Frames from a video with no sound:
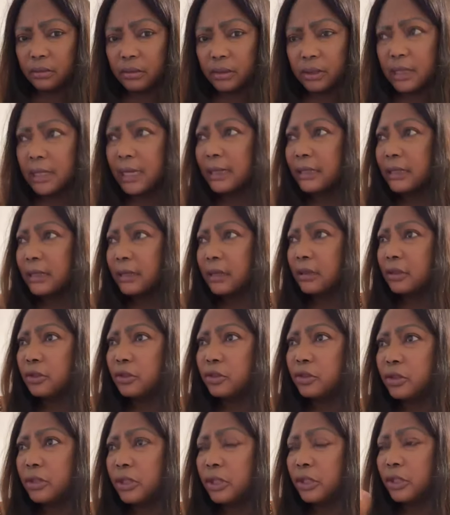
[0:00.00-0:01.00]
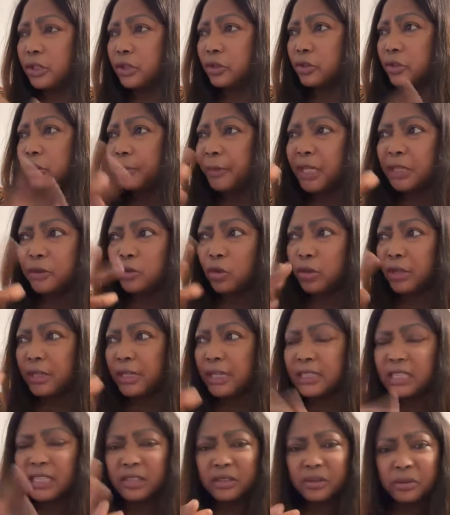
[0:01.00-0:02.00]
c'est-à-dire que si je suis peut-être ton
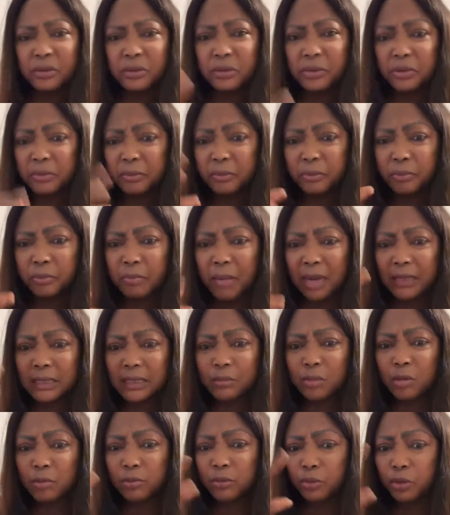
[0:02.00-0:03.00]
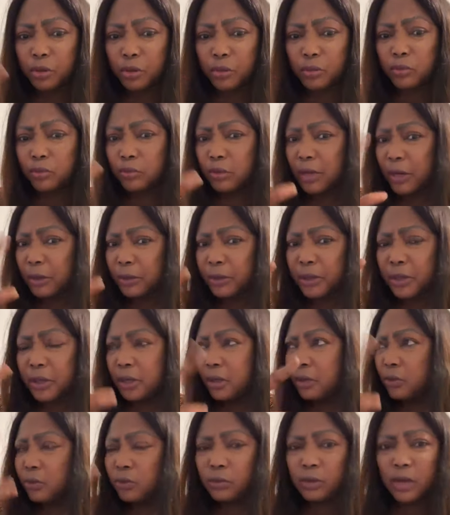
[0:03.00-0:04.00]
c'est de maximum deux
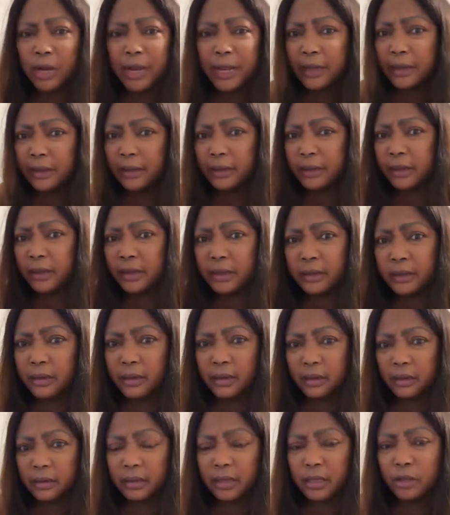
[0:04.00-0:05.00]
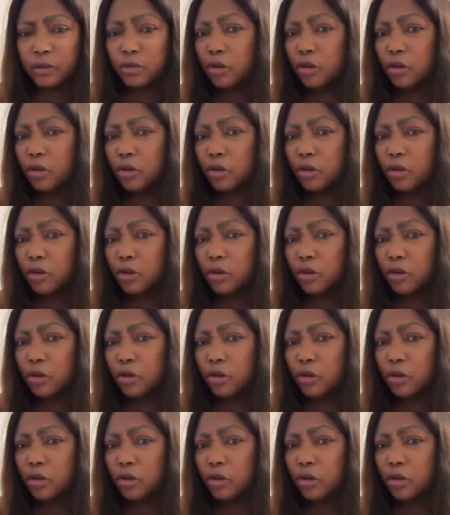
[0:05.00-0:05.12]
ou, un, an.